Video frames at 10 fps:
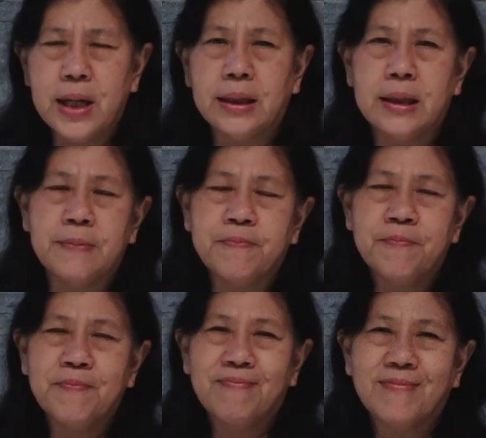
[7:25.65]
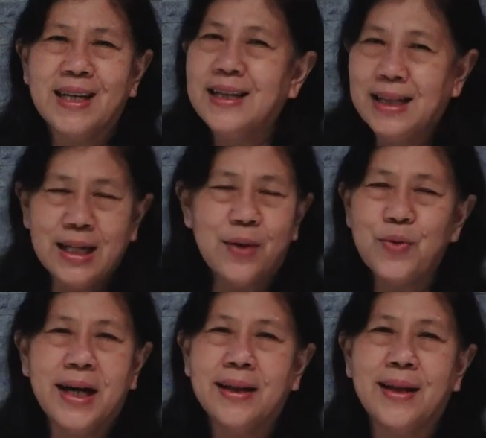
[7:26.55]
nanti? Nanti
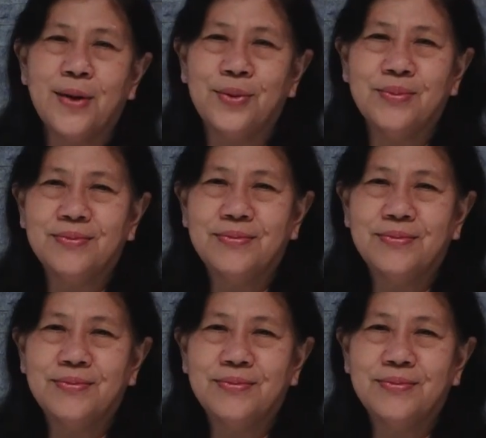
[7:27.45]
kamu akan tahu.